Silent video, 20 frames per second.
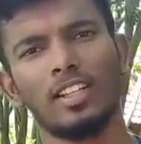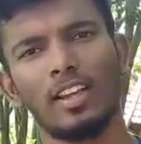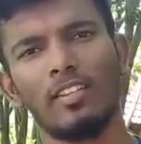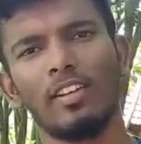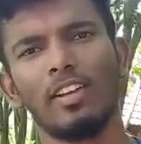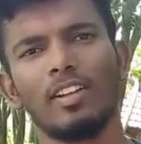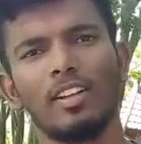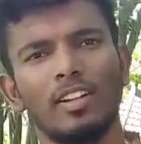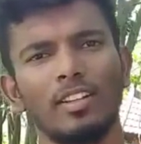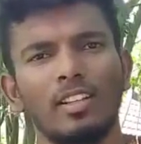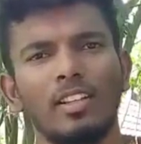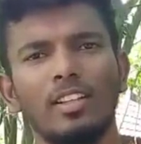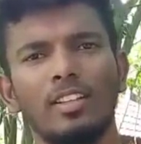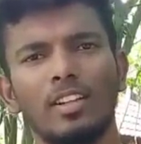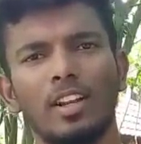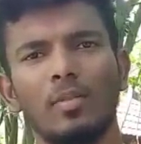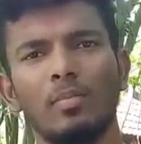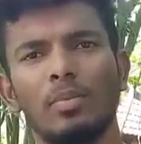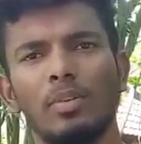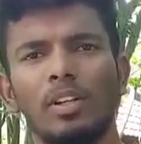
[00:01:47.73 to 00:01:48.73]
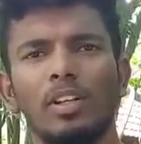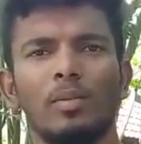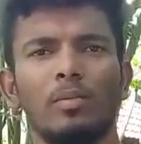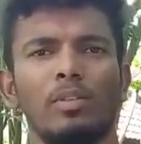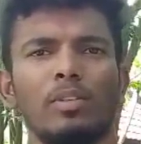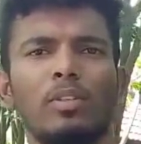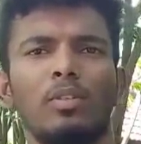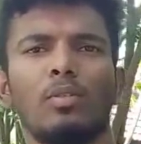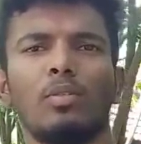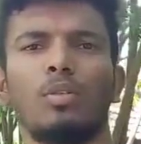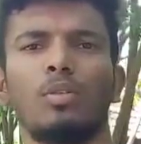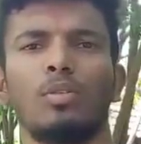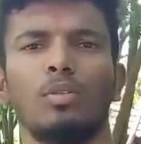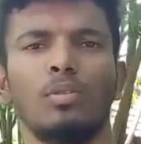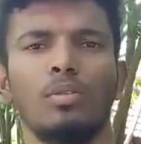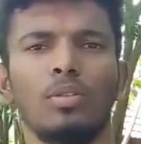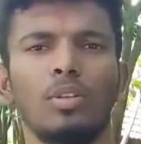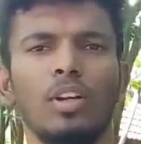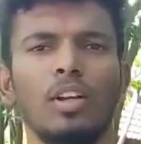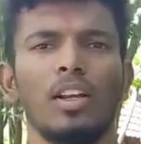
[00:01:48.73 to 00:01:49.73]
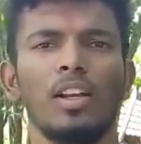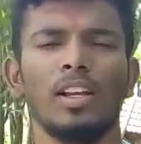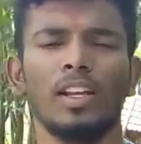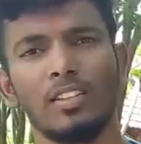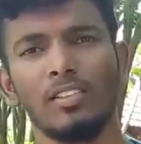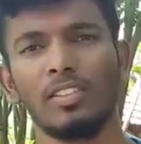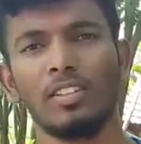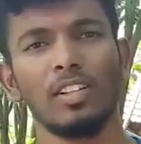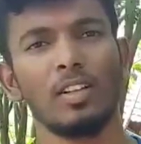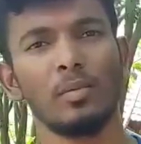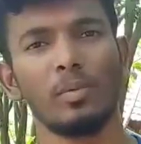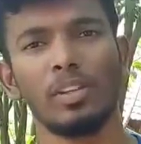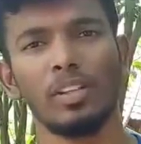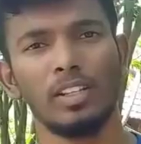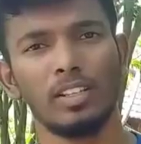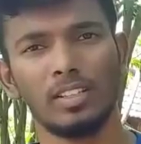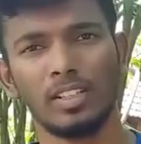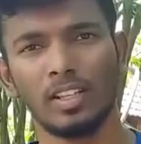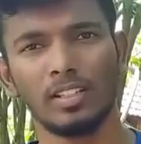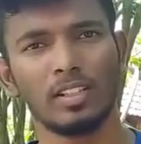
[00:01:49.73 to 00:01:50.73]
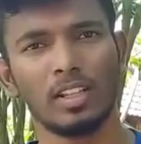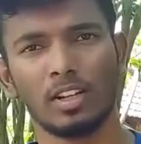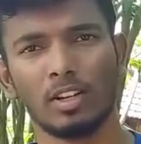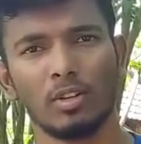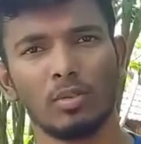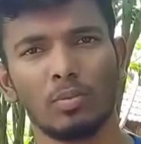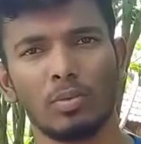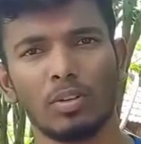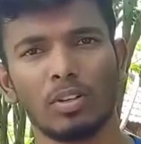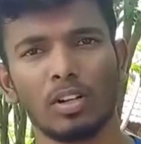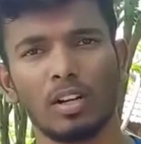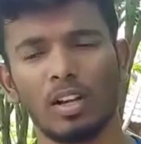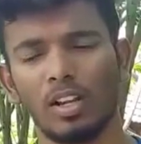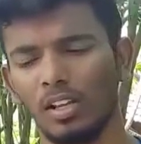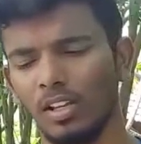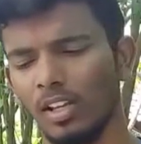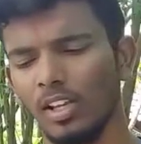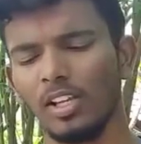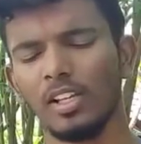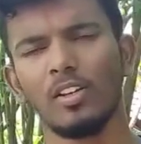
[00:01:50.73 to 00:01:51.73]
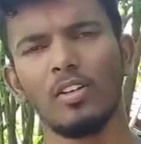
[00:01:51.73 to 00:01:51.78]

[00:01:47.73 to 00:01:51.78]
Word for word: தேவையான இடத்துல ட்ராப் பண்ணி நம்மளுக்கு கொடுக்கும் இதை வந்து நம்ம ஈஸியாக சர்க்கியூட் போட்டலாம்